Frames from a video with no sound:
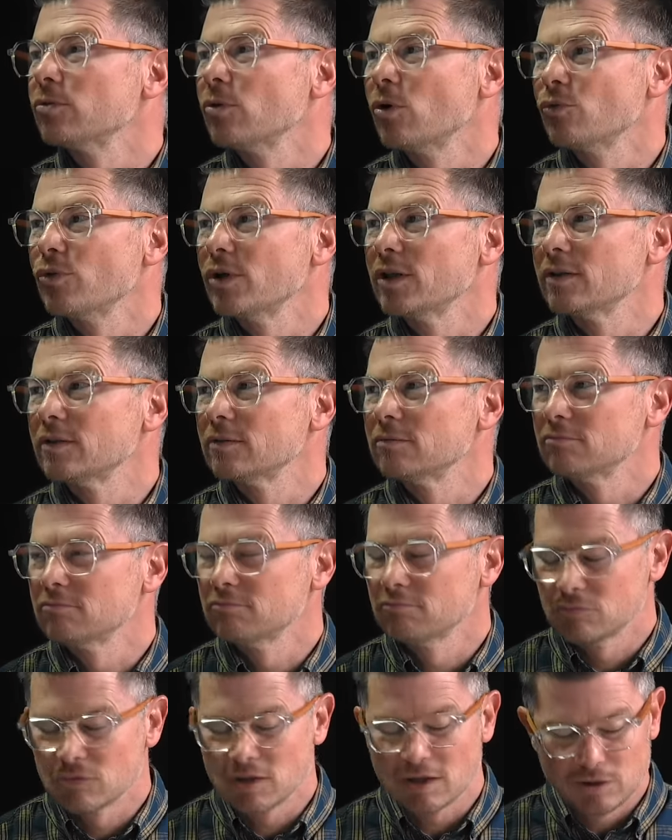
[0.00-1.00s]
en fait. Très
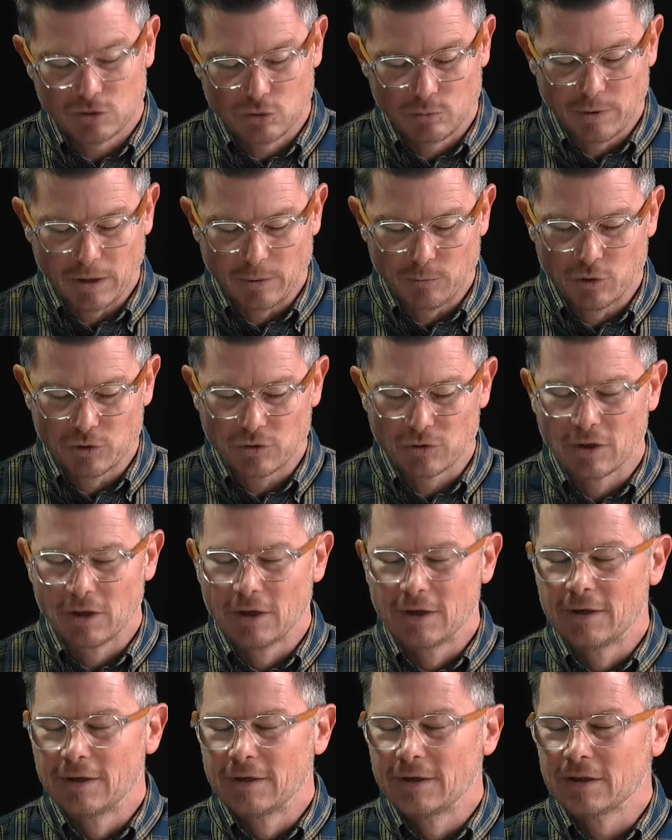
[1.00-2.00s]
supermote. Très super supermote.
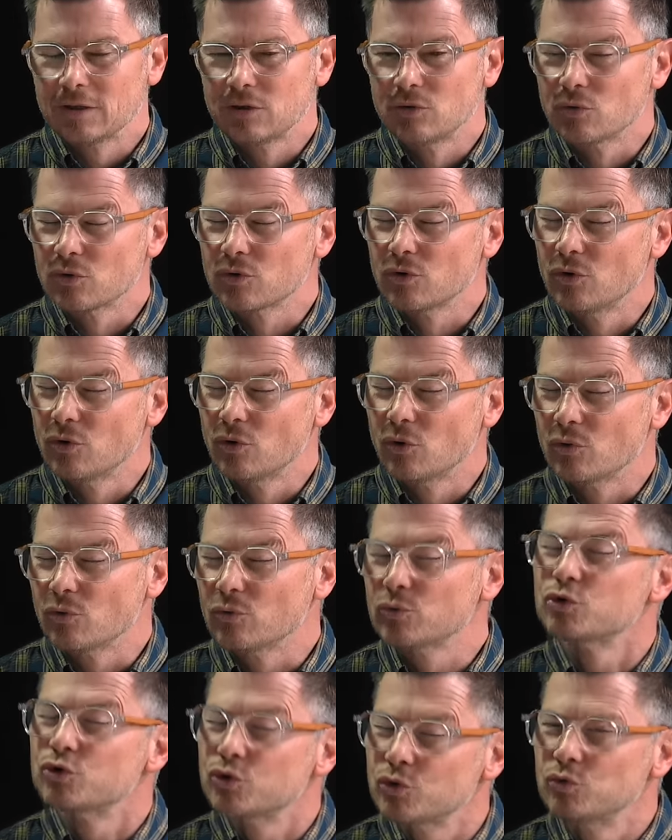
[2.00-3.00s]
Donc euh,
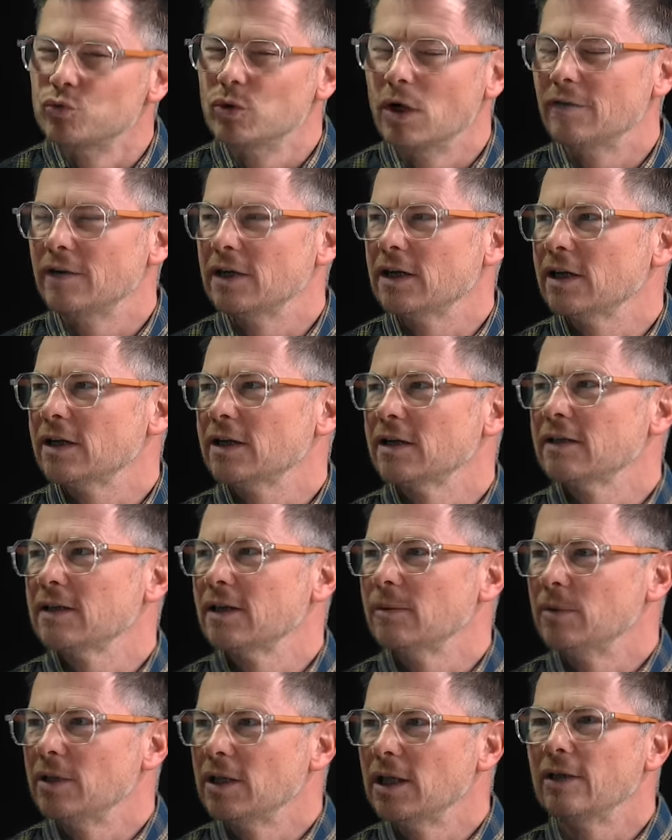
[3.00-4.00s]
on joue avec la
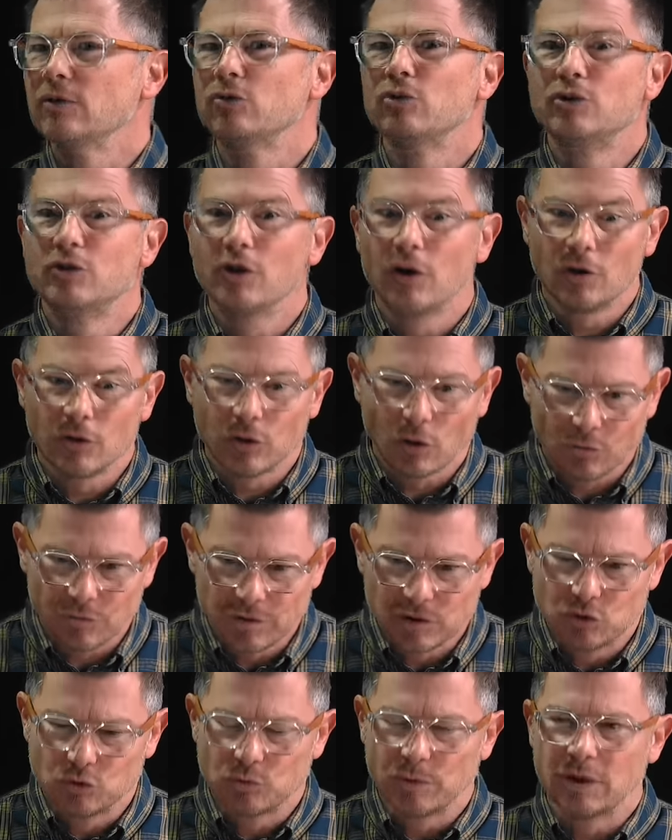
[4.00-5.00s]
KTM et elle donne
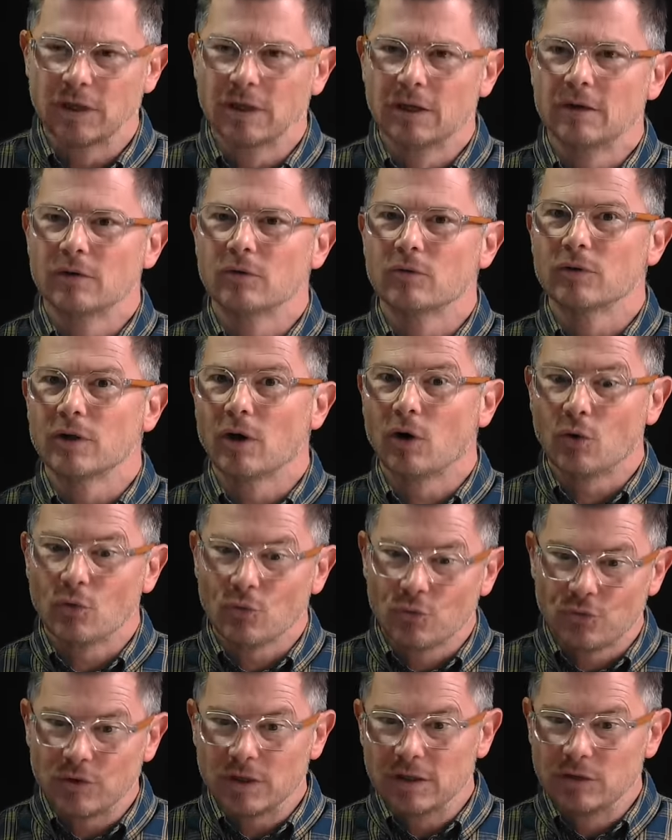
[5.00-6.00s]
envie de jouer. On a
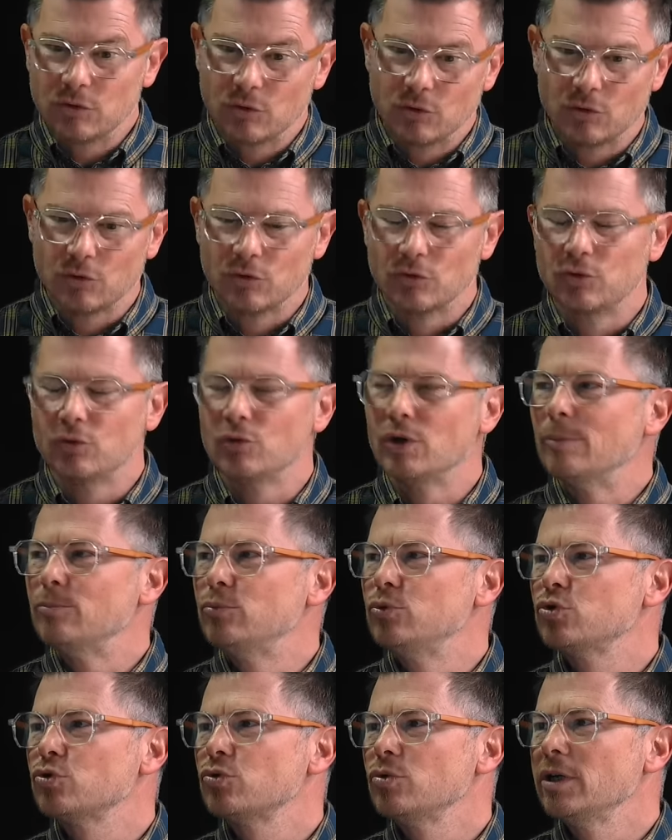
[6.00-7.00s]
envie de, de la
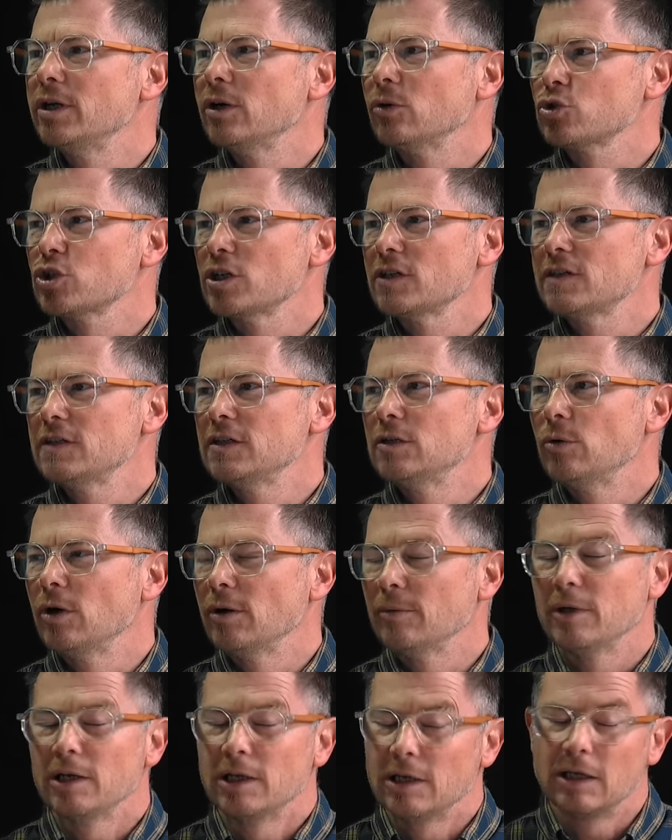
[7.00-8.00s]
bousculer en châssis
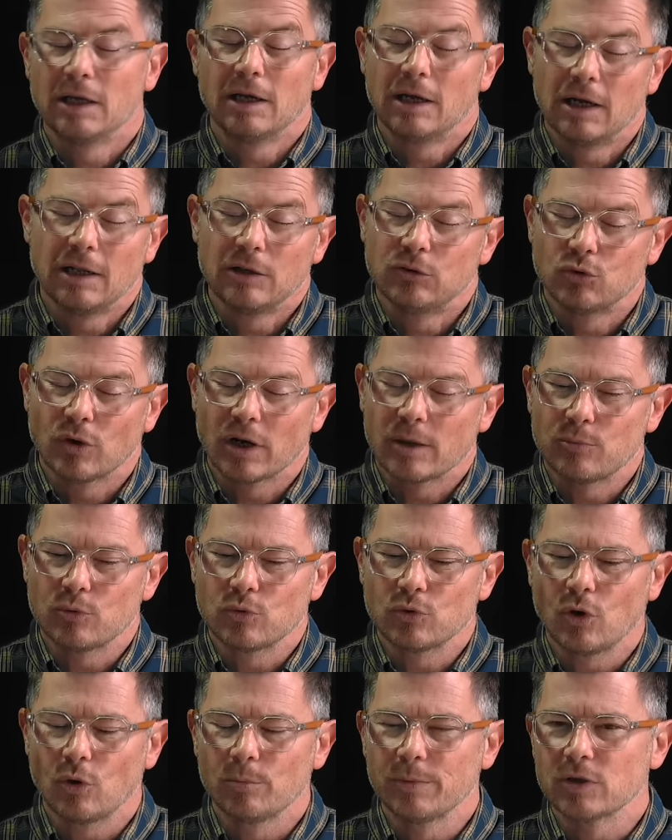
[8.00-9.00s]
quoi. Mais elle a du
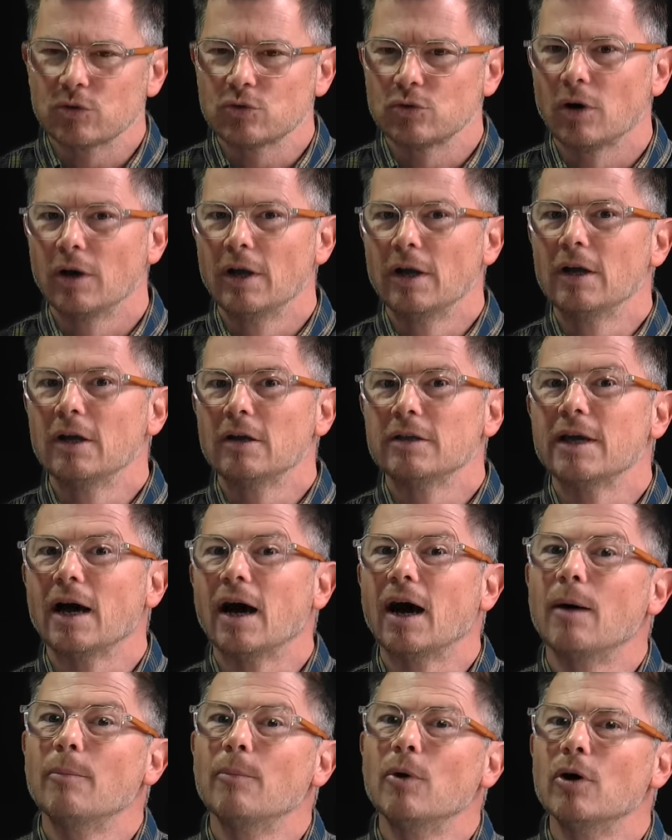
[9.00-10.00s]
répondant bien sûr. Il y a
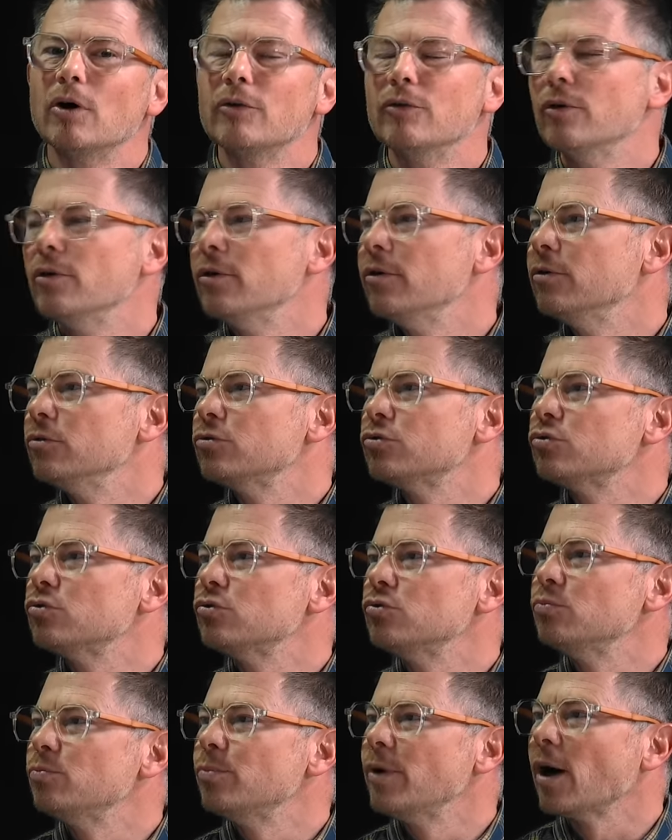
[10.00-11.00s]
un mode euh,
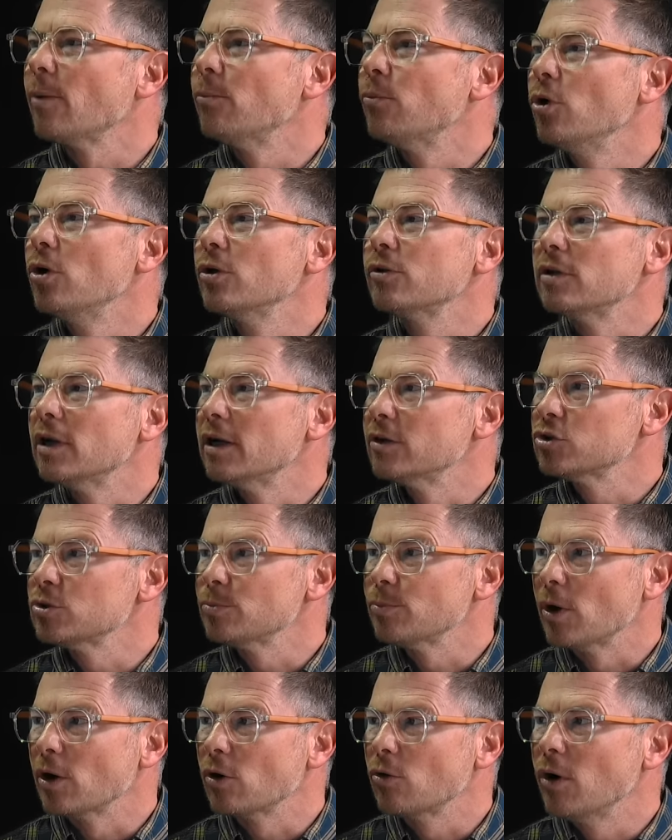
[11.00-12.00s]
supermote là, je sais
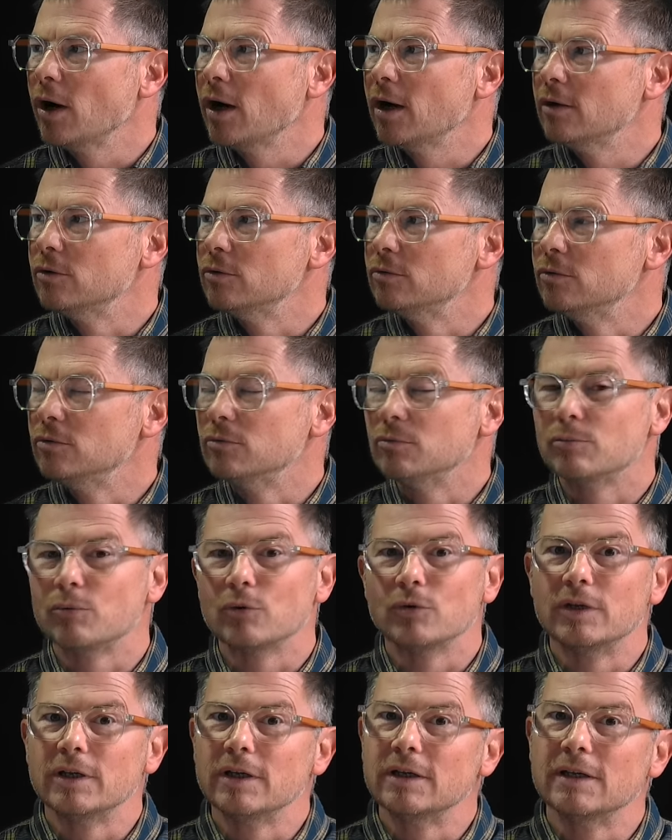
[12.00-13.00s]
pas quoi, où on
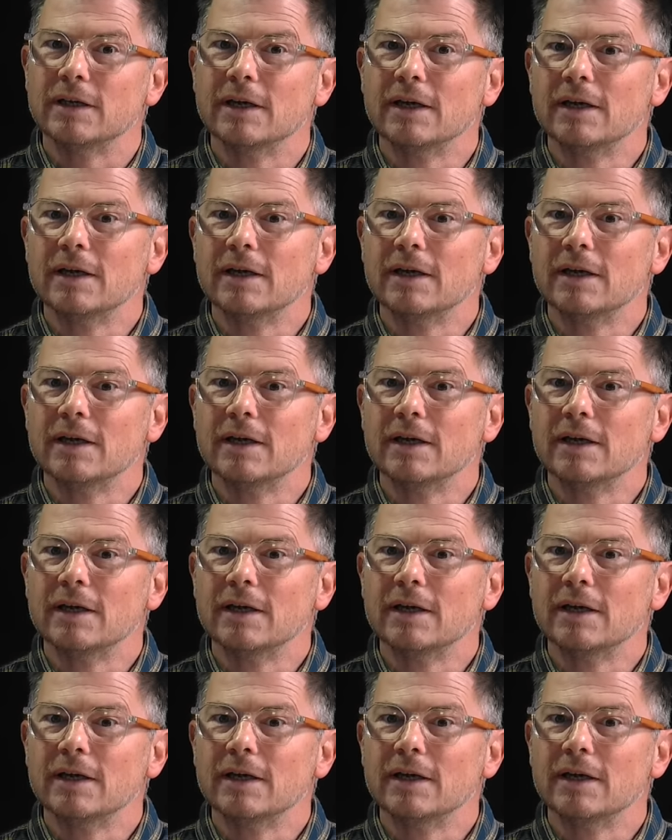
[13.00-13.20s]
peut des,